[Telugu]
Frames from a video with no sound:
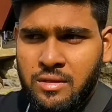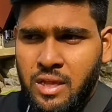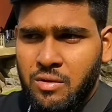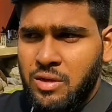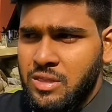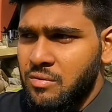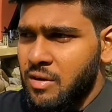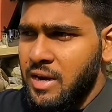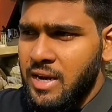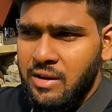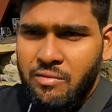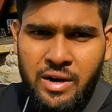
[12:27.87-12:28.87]
తర్వాత
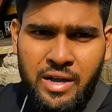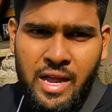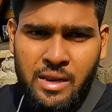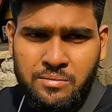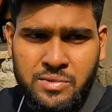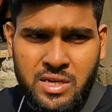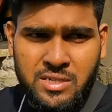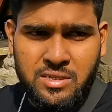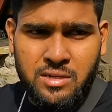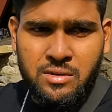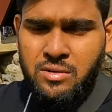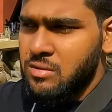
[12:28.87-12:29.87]
వాడు వెళ్ళి వాడికి హెల్ప్
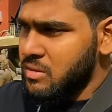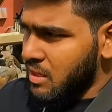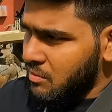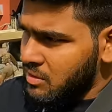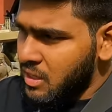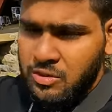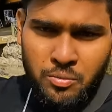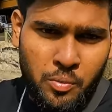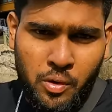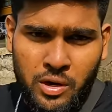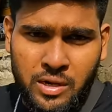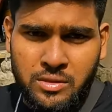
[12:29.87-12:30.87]
చేస్తాడు తర్వాత దాంతో
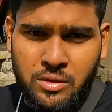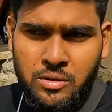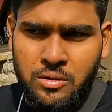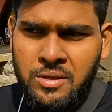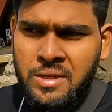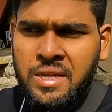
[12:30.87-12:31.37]
పోరాడతాడు